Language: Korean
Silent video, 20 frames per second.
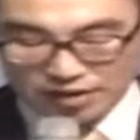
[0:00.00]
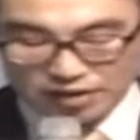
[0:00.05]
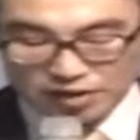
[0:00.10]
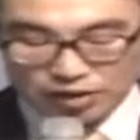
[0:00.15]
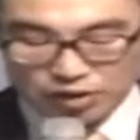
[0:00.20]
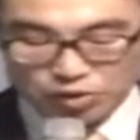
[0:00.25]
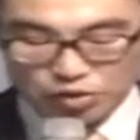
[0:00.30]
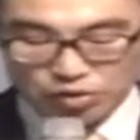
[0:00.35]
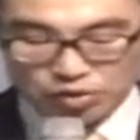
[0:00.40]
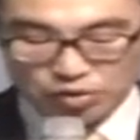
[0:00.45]

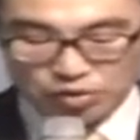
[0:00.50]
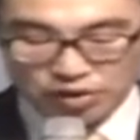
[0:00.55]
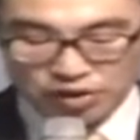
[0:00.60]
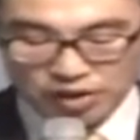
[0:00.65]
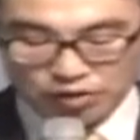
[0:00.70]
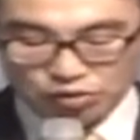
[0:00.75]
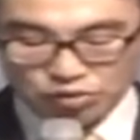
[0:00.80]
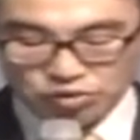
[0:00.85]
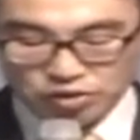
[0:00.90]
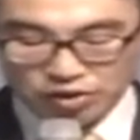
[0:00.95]
기독론의
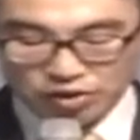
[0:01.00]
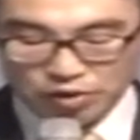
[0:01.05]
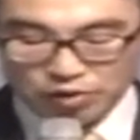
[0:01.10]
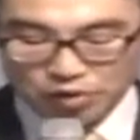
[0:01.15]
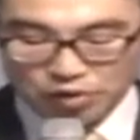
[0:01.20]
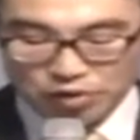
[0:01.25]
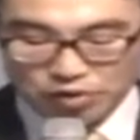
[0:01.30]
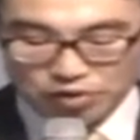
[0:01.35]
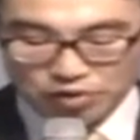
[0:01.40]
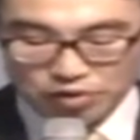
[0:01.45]

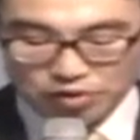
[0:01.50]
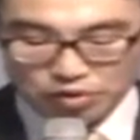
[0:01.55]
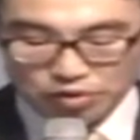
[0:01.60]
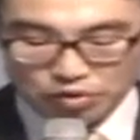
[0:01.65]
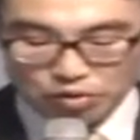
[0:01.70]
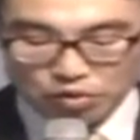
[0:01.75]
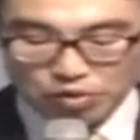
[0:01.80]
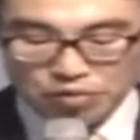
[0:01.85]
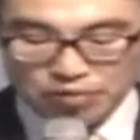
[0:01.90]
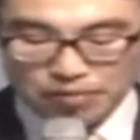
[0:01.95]
구절이고
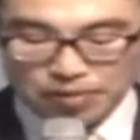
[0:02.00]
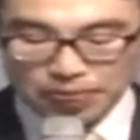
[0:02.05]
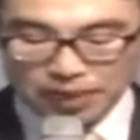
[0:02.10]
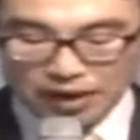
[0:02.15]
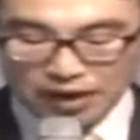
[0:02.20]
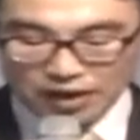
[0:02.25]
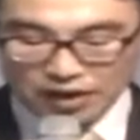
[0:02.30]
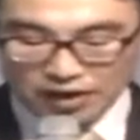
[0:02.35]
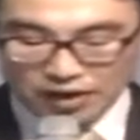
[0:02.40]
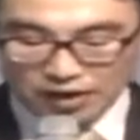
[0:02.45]
또
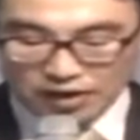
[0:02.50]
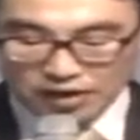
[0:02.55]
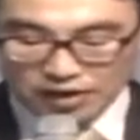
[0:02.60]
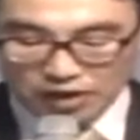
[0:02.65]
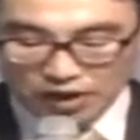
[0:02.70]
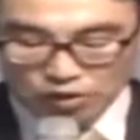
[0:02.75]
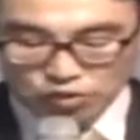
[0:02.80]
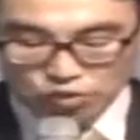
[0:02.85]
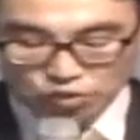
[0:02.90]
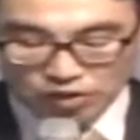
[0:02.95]

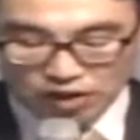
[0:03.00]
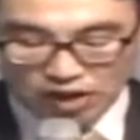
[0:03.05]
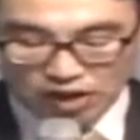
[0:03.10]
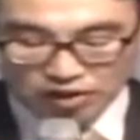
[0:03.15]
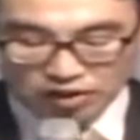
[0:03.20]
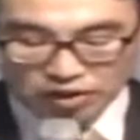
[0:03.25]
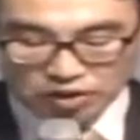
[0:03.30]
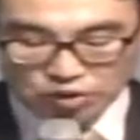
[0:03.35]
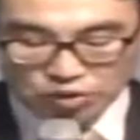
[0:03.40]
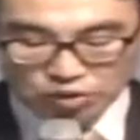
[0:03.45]
예수가
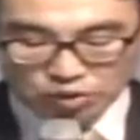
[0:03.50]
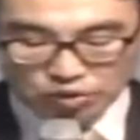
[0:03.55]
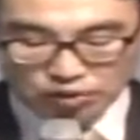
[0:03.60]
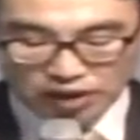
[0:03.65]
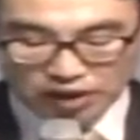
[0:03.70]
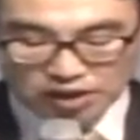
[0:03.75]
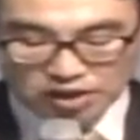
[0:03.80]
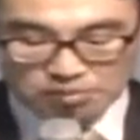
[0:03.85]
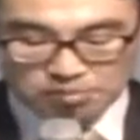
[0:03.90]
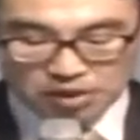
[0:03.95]
그리스도
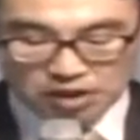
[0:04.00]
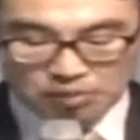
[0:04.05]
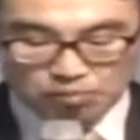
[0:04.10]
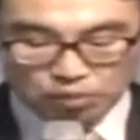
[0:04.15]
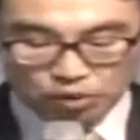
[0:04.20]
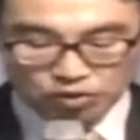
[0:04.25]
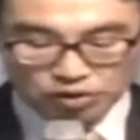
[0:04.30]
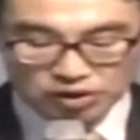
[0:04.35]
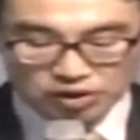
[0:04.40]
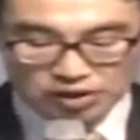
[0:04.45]
대심의
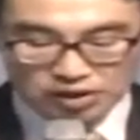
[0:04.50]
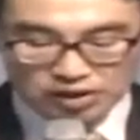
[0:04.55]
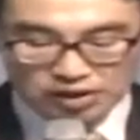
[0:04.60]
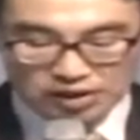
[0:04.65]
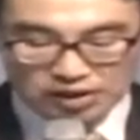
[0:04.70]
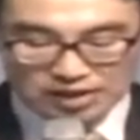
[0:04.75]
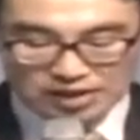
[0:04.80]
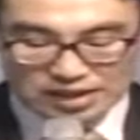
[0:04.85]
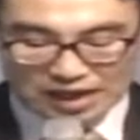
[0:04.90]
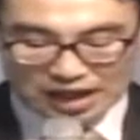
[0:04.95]
본
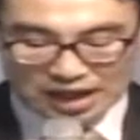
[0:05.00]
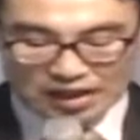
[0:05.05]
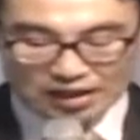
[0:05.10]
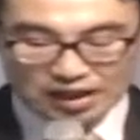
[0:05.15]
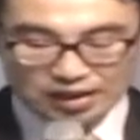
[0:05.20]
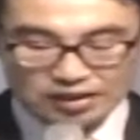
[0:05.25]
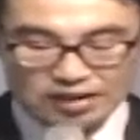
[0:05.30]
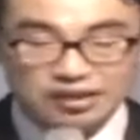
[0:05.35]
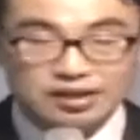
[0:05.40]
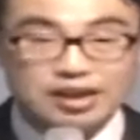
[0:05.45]
뜻을 잘
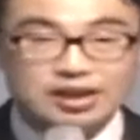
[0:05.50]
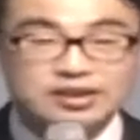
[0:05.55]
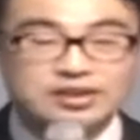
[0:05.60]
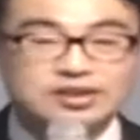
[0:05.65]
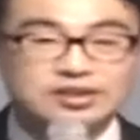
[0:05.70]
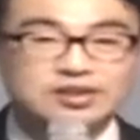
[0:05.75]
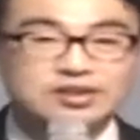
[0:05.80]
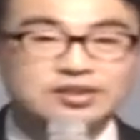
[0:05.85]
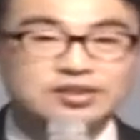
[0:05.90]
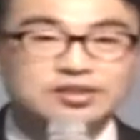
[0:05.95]

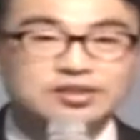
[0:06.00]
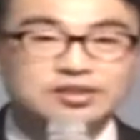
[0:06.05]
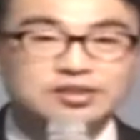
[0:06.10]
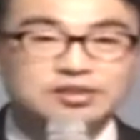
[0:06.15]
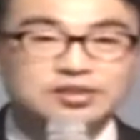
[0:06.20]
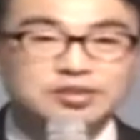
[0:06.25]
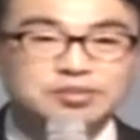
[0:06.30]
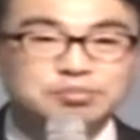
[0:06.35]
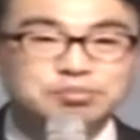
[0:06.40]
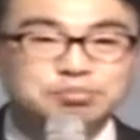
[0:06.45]
나타내는
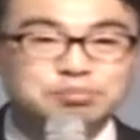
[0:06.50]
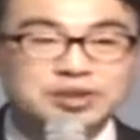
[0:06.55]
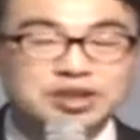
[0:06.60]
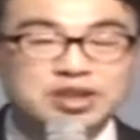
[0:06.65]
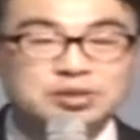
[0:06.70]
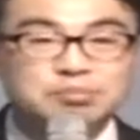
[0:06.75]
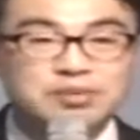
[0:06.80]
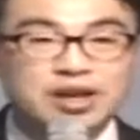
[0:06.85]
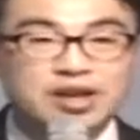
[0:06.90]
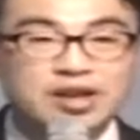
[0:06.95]

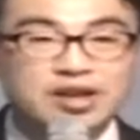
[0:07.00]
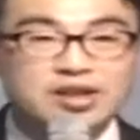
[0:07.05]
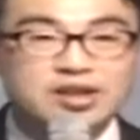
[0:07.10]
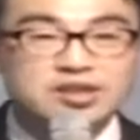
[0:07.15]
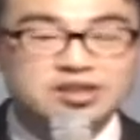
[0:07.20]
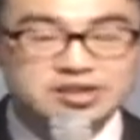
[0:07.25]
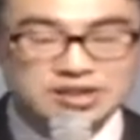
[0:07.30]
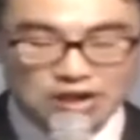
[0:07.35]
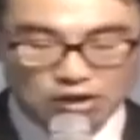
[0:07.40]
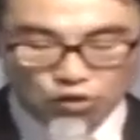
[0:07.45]
믿음의
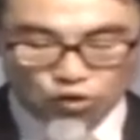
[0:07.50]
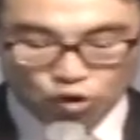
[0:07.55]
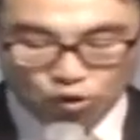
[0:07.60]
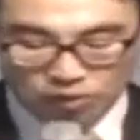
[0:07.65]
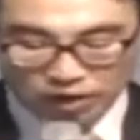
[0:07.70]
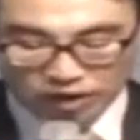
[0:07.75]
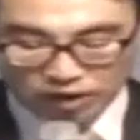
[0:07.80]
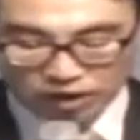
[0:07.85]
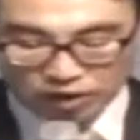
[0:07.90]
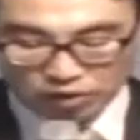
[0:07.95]
신앙
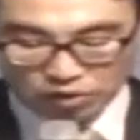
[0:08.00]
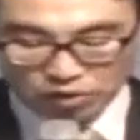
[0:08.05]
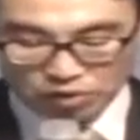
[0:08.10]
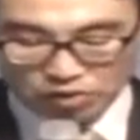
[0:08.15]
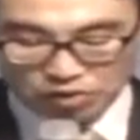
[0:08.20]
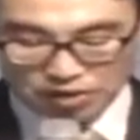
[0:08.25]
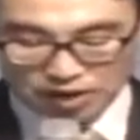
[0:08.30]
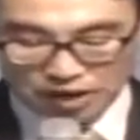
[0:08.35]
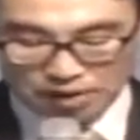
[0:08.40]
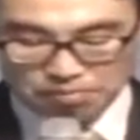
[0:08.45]

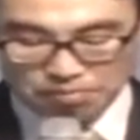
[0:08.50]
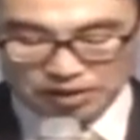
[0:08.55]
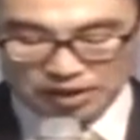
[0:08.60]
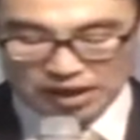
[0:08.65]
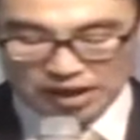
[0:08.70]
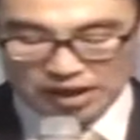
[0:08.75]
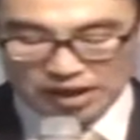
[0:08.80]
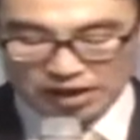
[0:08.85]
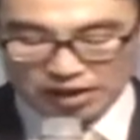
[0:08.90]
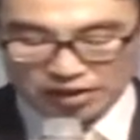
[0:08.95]
고백이기도
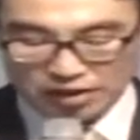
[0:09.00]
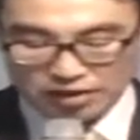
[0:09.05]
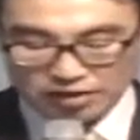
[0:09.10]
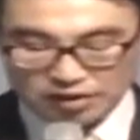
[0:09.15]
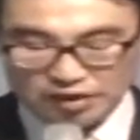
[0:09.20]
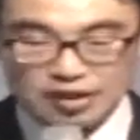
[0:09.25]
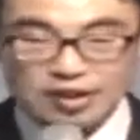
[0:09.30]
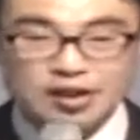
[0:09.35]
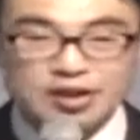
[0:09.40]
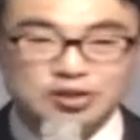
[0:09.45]
합니다.
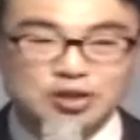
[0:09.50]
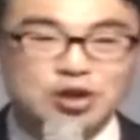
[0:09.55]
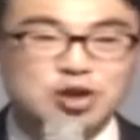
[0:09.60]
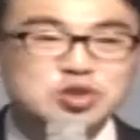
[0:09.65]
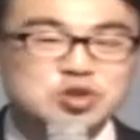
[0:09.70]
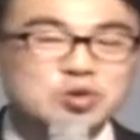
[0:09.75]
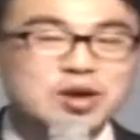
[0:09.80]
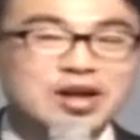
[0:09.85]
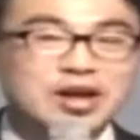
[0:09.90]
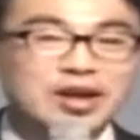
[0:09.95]
더
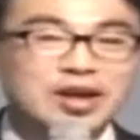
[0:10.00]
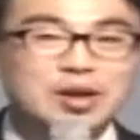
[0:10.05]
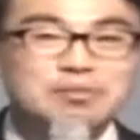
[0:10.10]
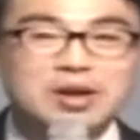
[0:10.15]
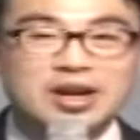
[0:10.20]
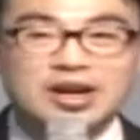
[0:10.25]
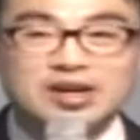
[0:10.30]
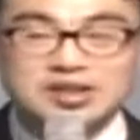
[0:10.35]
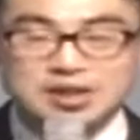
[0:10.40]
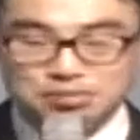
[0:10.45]
정확하게
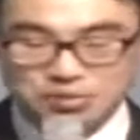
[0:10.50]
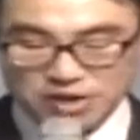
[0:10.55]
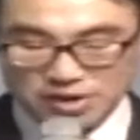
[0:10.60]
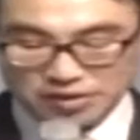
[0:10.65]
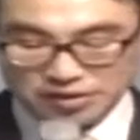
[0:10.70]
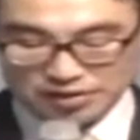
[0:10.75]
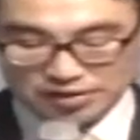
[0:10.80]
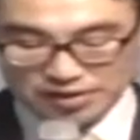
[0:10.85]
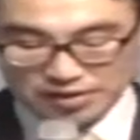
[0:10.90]
말하자면